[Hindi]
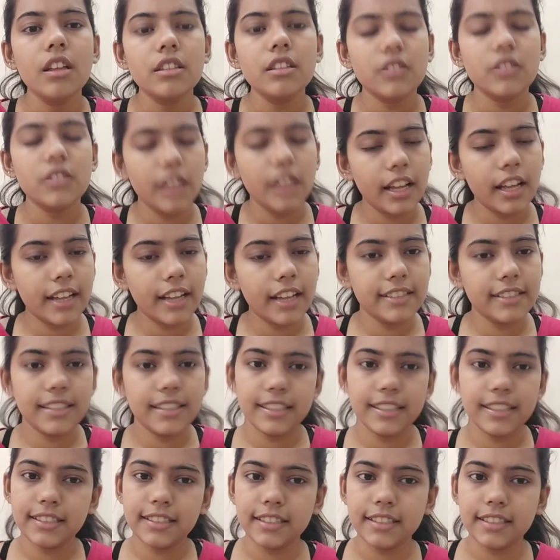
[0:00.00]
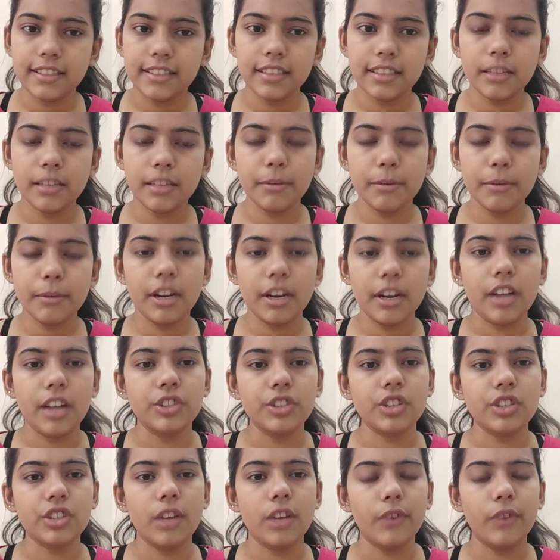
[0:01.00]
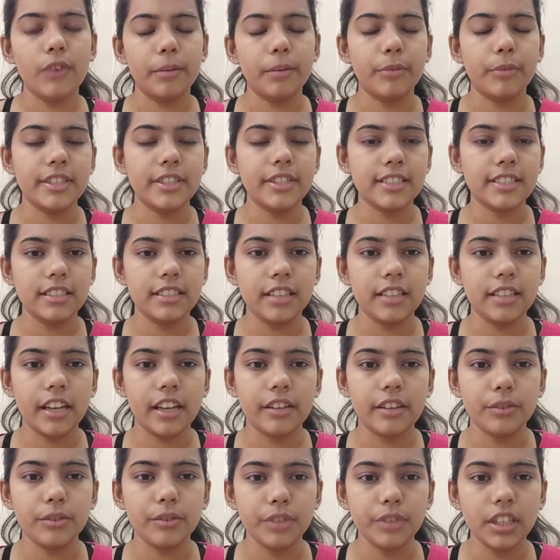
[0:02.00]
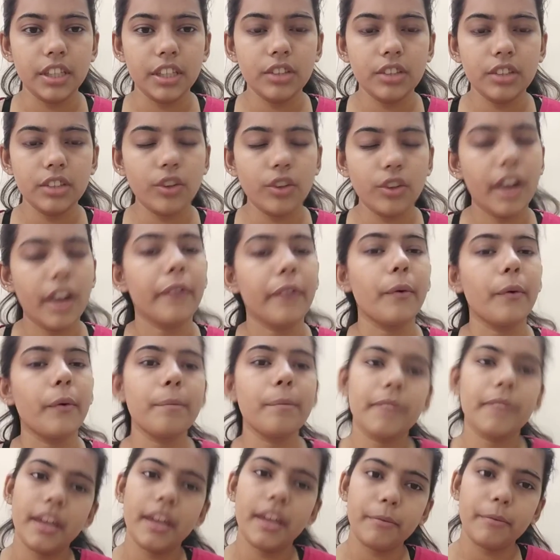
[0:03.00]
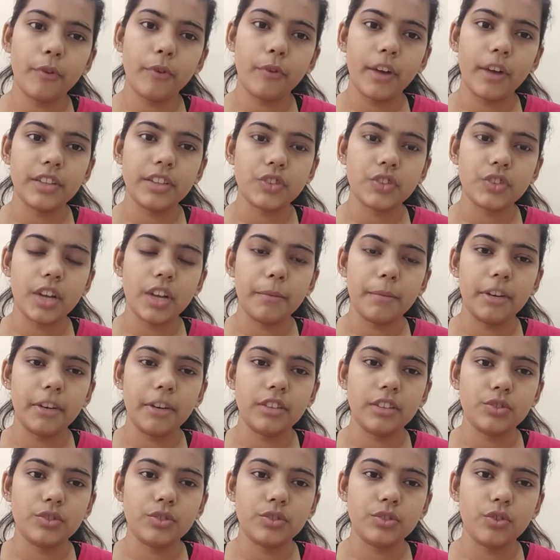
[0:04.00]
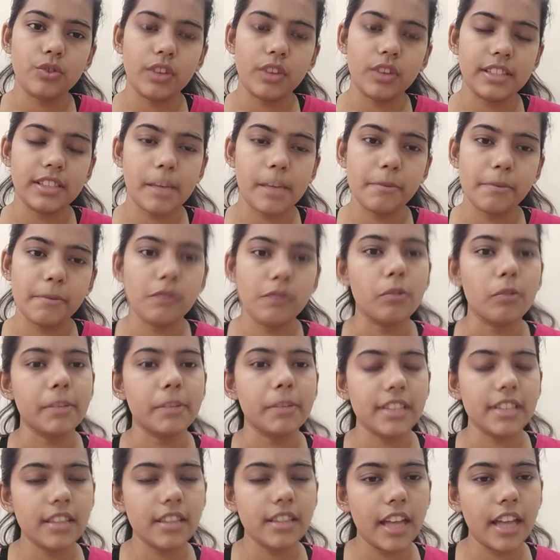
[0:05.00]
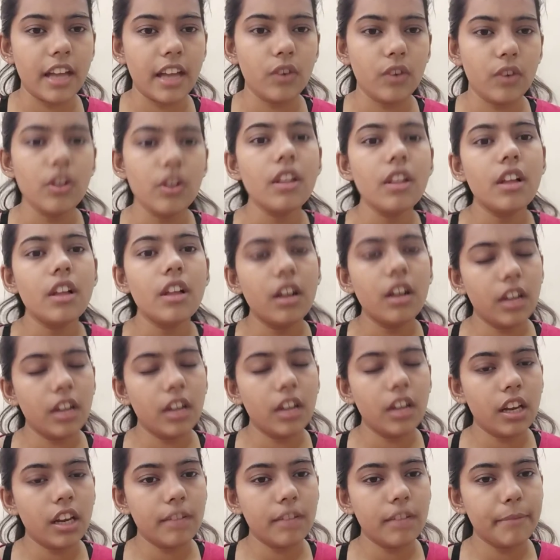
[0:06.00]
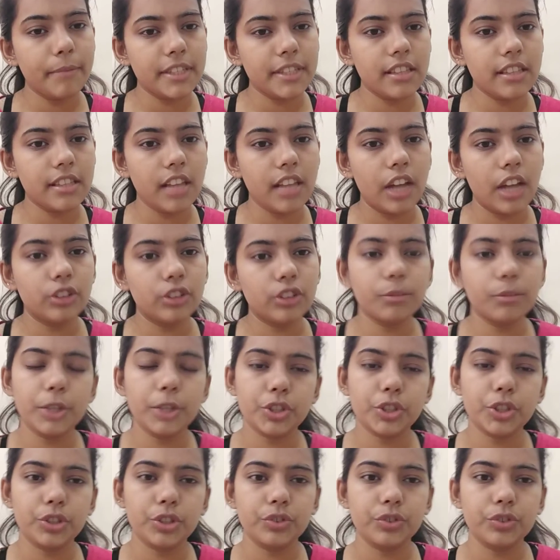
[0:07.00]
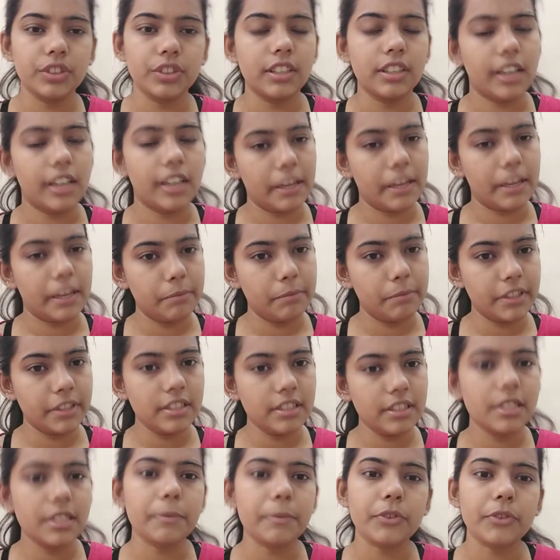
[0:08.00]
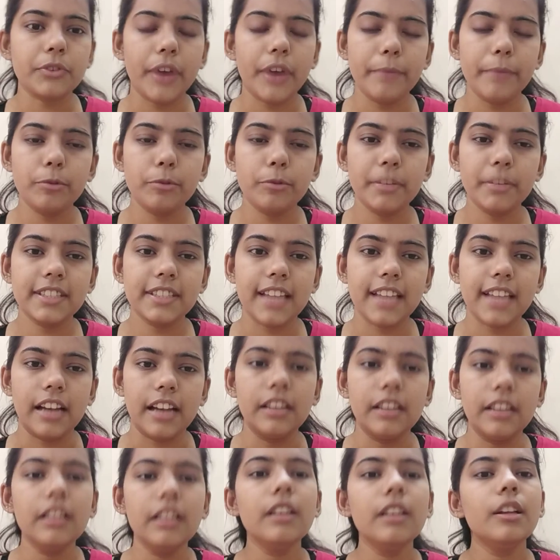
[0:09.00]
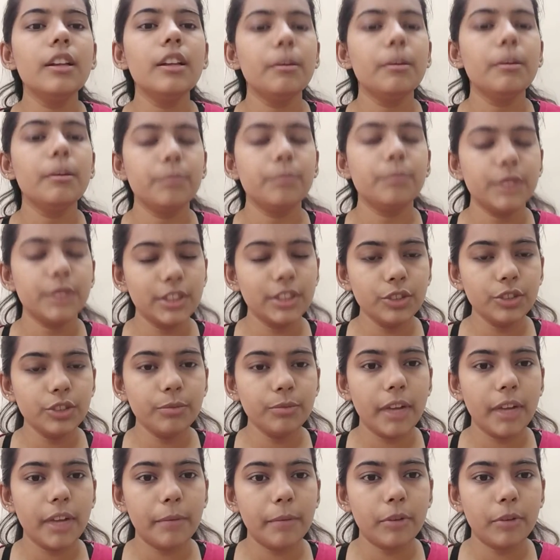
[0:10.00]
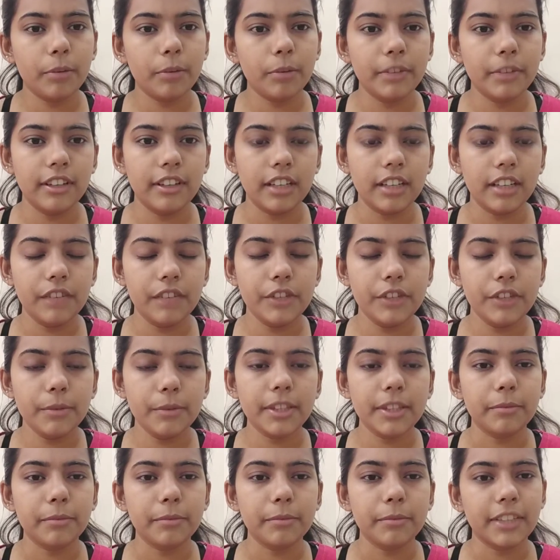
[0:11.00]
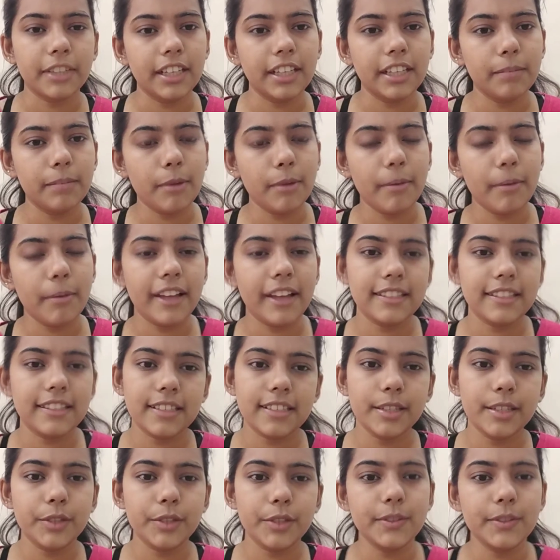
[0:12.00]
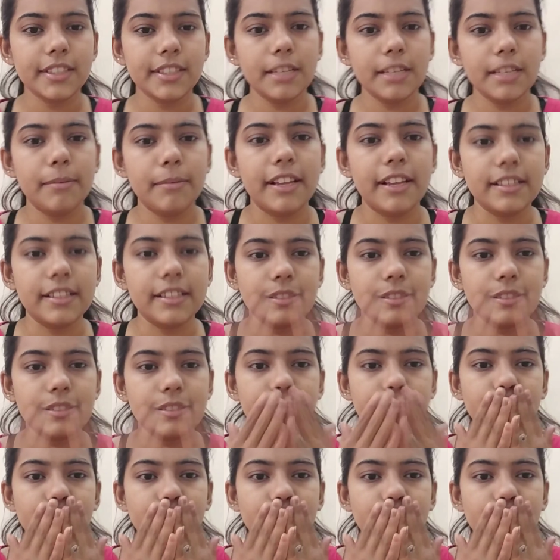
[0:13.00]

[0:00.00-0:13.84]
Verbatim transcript: सो या गाइस दैट्स इट ही था मेरा आज का वन ब्रांड स्किन केयर रूटीन आई होप कि आपको आज का मेरा जो कॉन्सेप्ट है वो पसंद आया हो अगर कब पसंद आया हो तो मेक श्योर टू हिट द लाइक बटन सब्सक्राइब टू माई चैनल मिलती हूँ मैं आपको अपने अगले वीडियो में तब तक के लिए बाय स्टे ट्यून स्टे ब्लेस